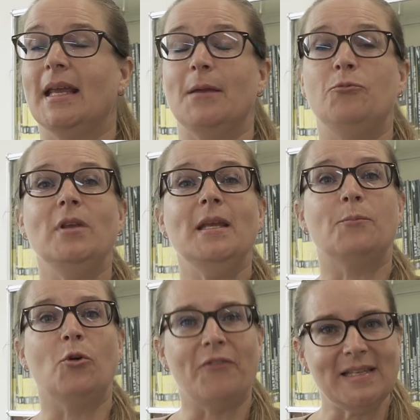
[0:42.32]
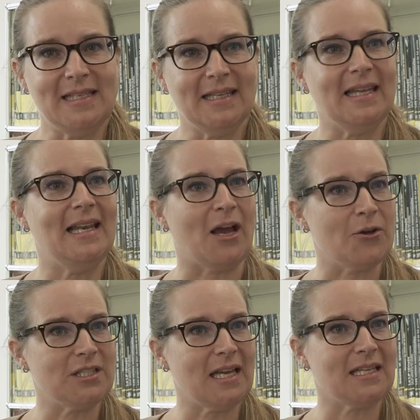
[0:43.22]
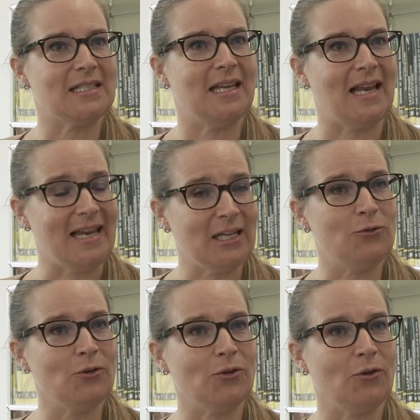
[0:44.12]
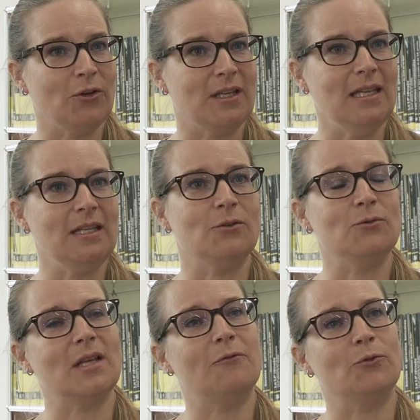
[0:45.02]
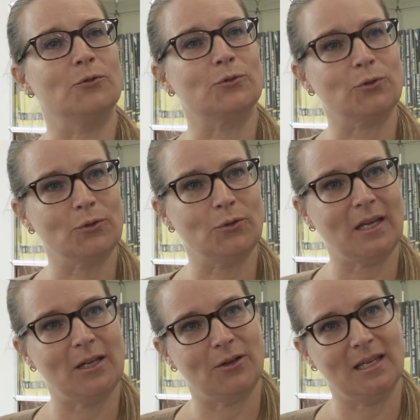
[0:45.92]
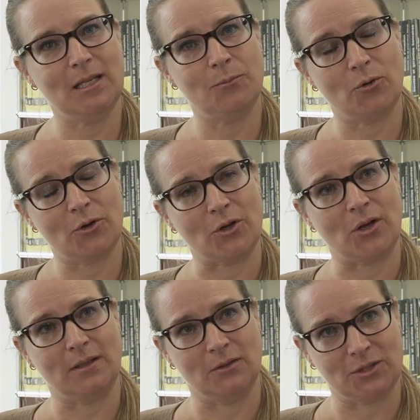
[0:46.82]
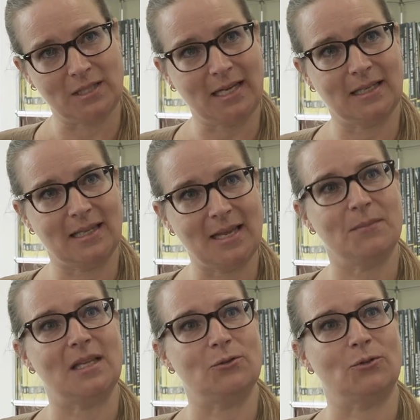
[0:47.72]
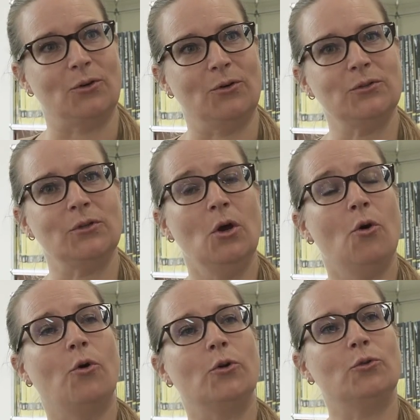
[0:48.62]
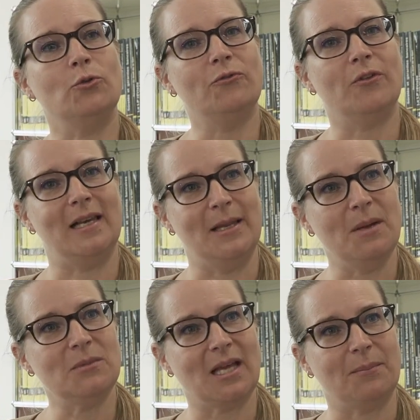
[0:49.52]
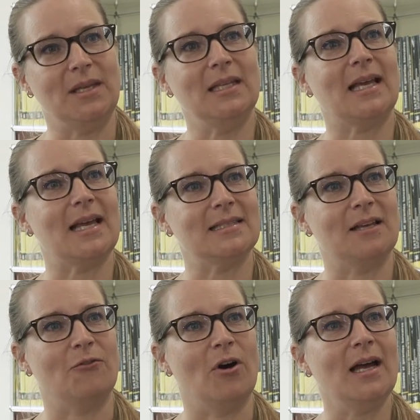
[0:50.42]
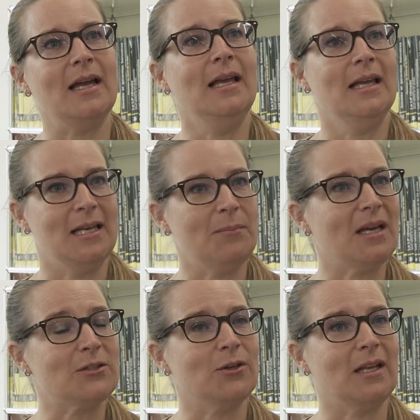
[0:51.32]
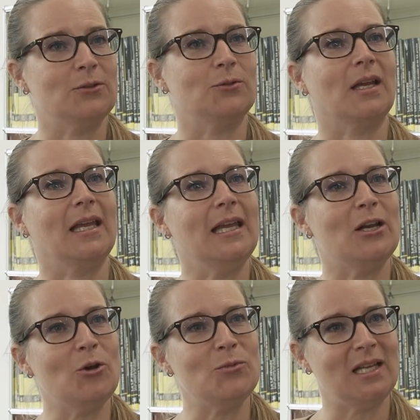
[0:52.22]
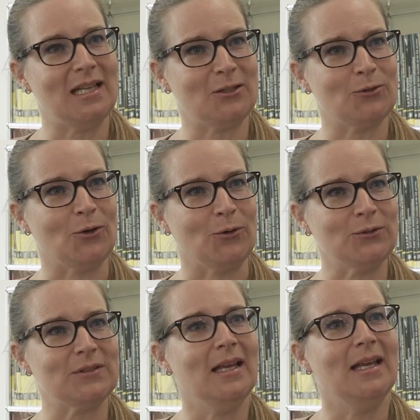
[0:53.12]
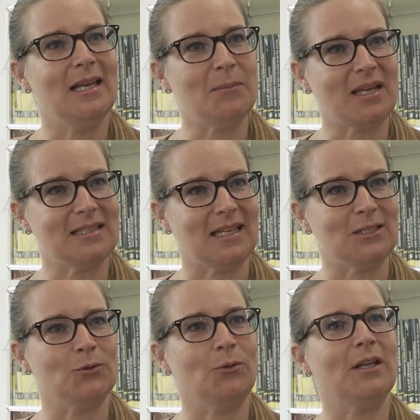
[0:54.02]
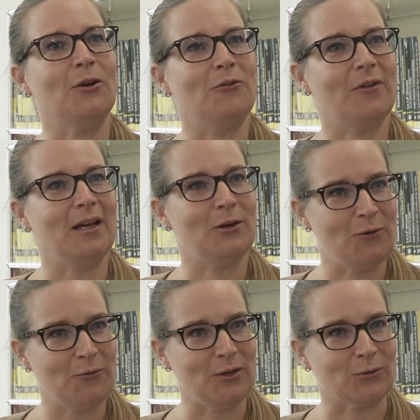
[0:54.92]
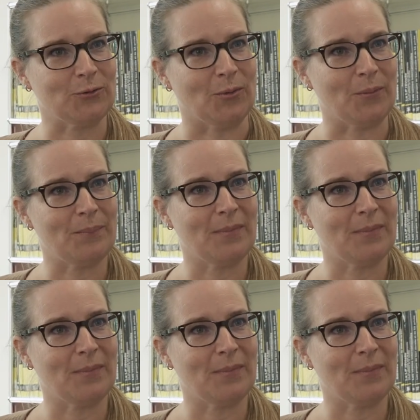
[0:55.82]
Et puis, pour faciliter la recherche et la lecture dans le guide, nous avons structuré le guide pour que dans chaque thème d'assurance, on retrouve les mêmes chapitres, à savoir les personnes assurées, l'objet de l'assurance, les prestations et enfin le financement.